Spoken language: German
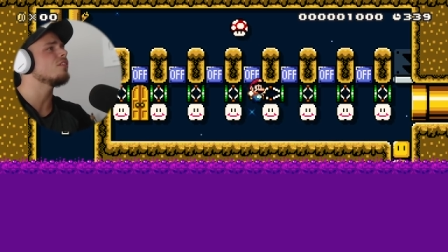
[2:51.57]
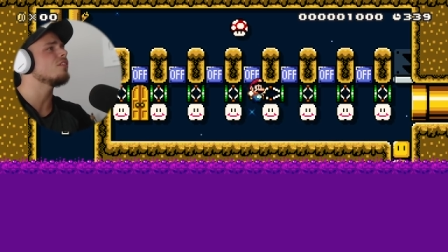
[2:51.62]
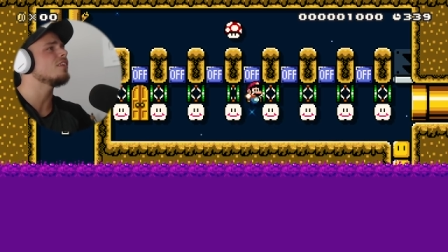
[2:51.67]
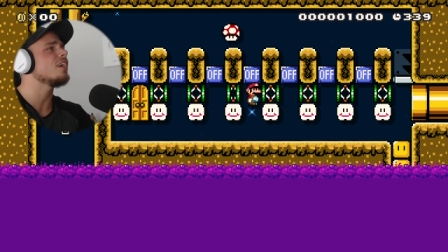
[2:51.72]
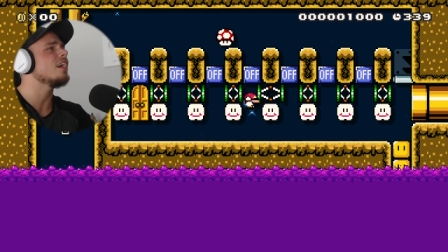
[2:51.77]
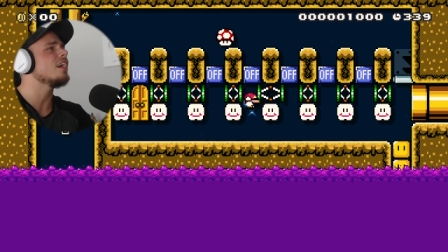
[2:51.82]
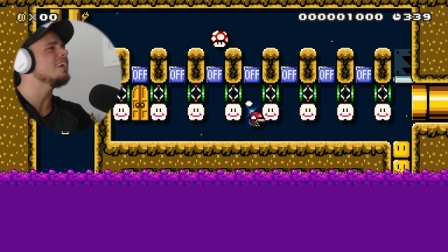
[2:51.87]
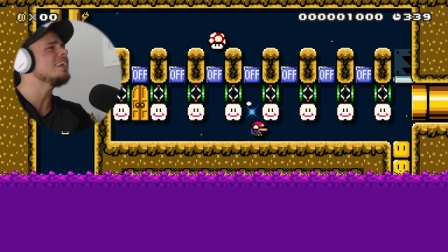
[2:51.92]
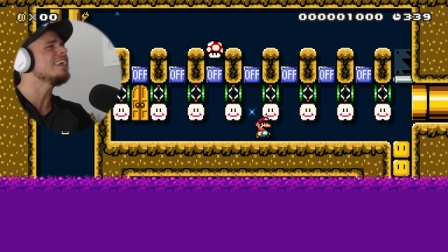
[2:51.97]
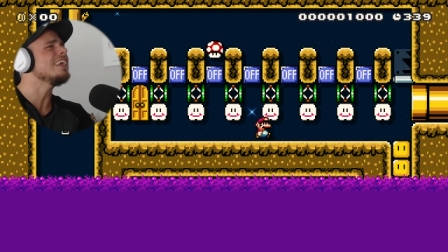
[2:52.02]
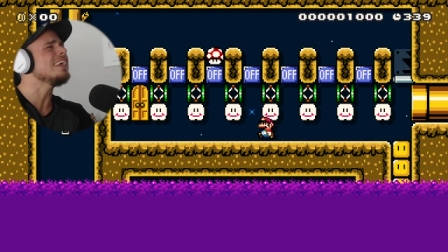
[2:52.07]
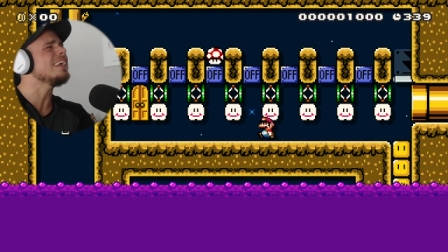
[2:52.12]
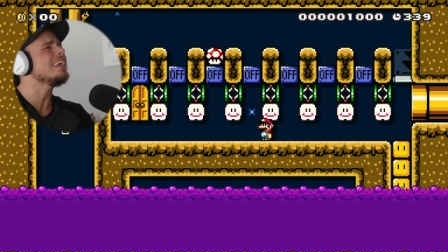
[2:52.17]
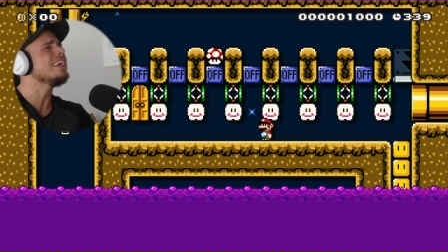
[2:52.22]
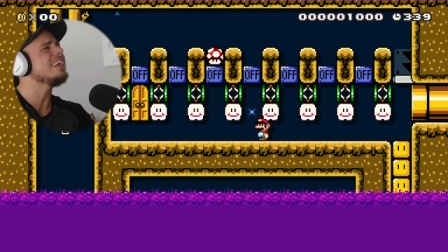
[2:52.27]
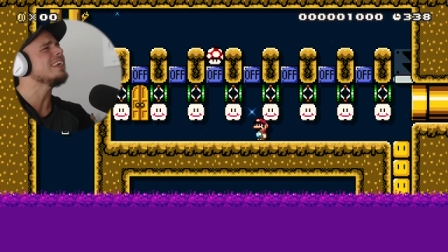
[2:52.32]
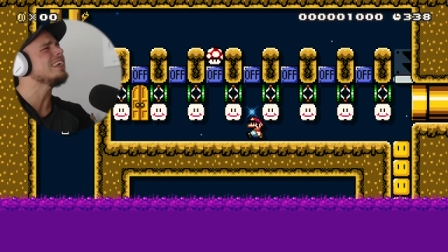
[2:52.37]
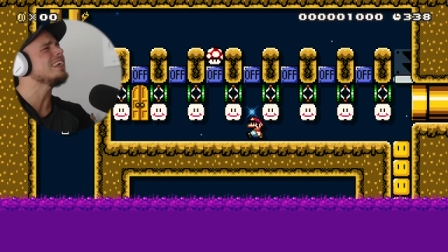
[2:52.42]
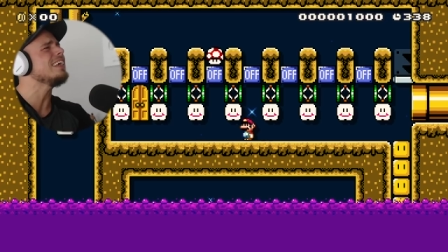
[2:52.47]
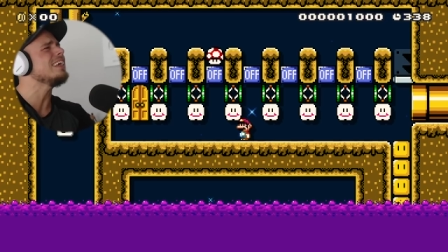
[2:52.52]
ja...
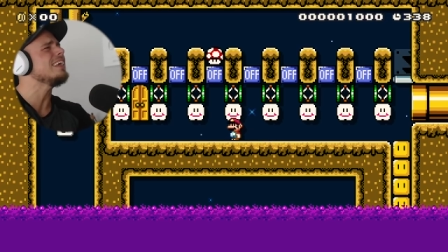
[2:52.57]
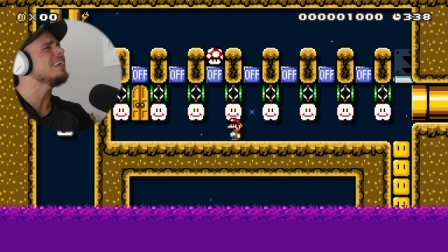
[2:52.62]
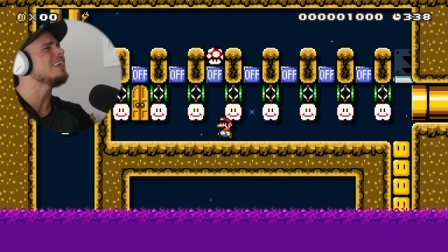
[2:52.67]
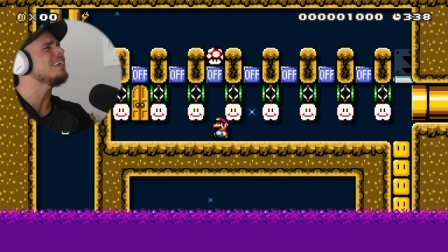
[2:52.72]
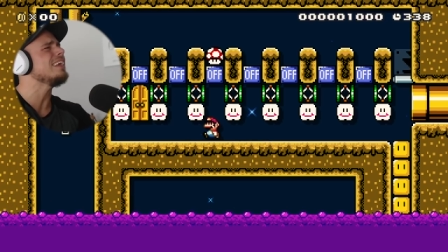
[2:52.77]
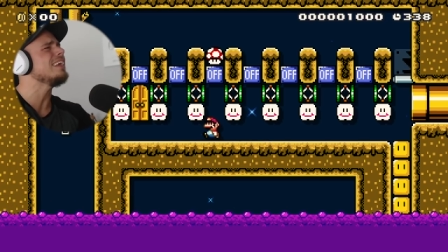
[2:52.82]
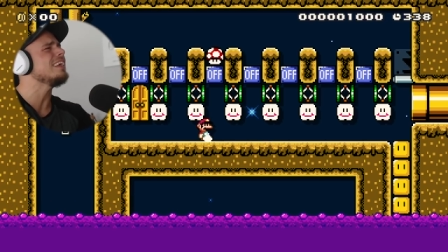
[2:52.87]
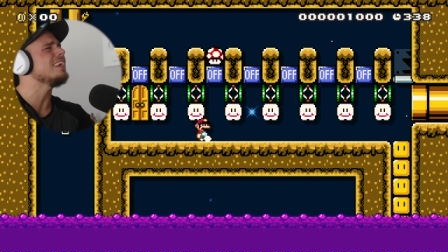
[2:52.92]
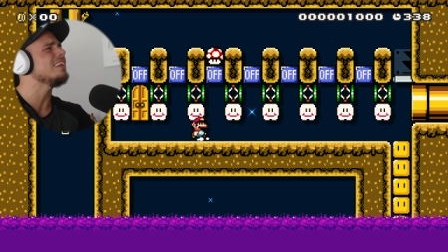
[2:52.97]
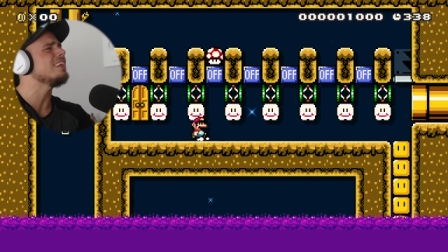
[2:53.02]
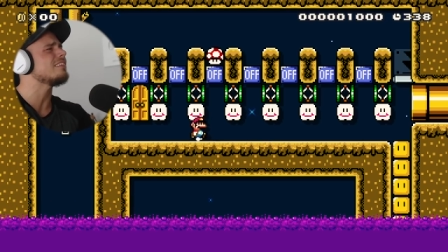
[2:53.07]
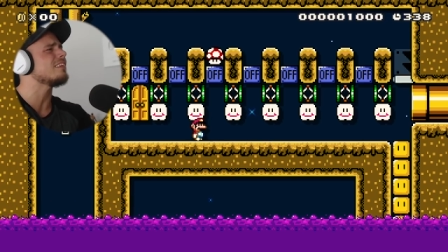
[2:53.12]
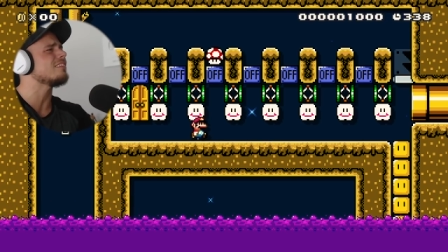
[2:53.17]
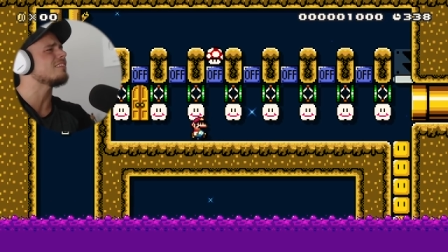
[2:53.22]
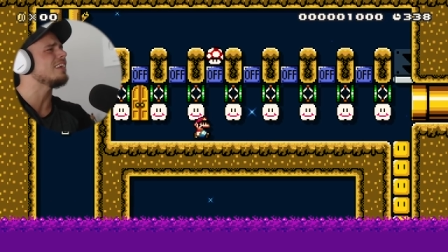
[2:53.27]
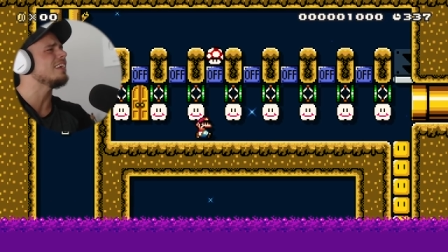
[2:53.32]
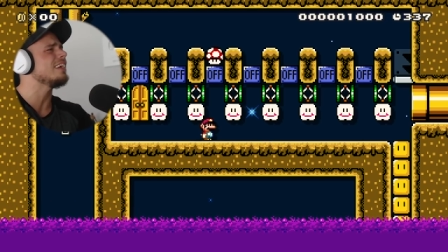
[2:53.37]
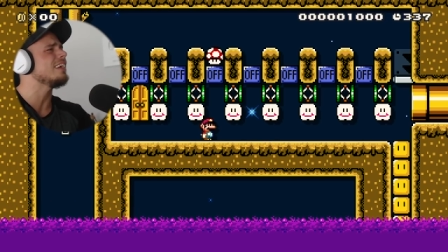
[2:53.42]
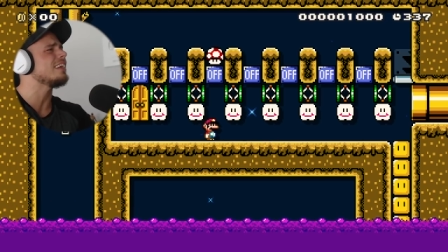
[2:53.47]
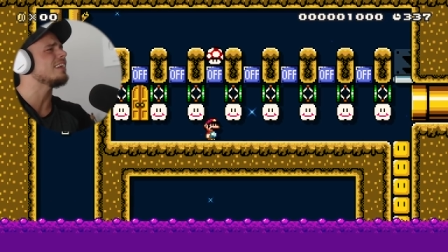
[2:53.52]
ist
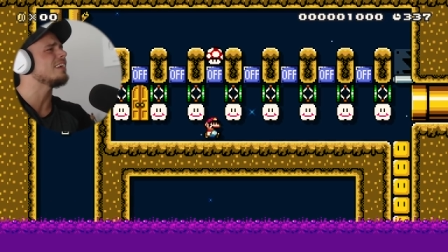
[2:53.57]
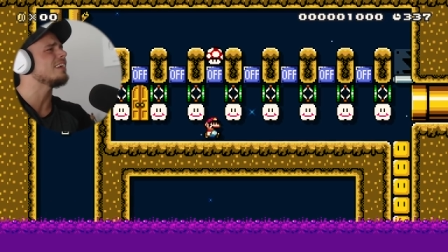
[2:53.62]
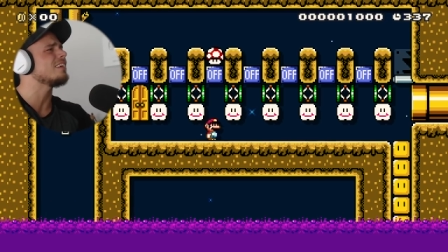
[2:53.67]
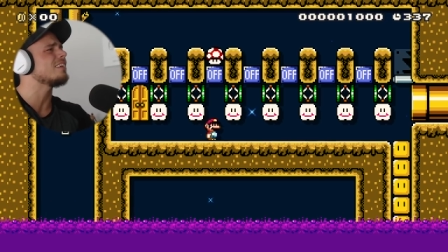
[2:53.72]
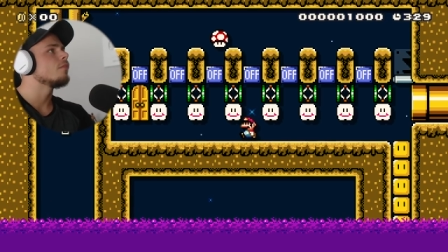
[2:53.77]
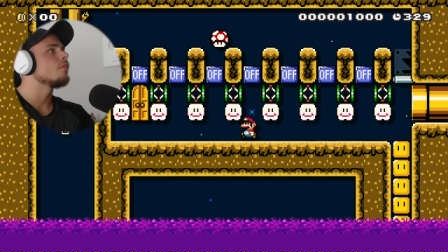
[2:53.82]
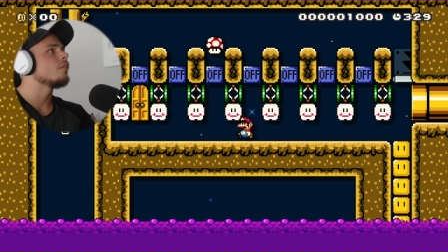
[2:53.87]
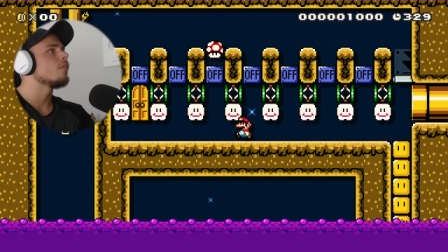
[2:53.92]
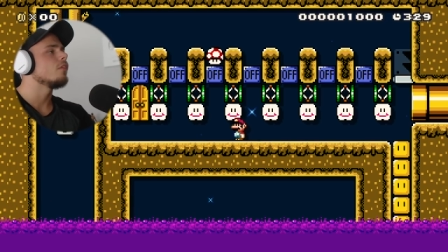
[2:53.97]
das eklig.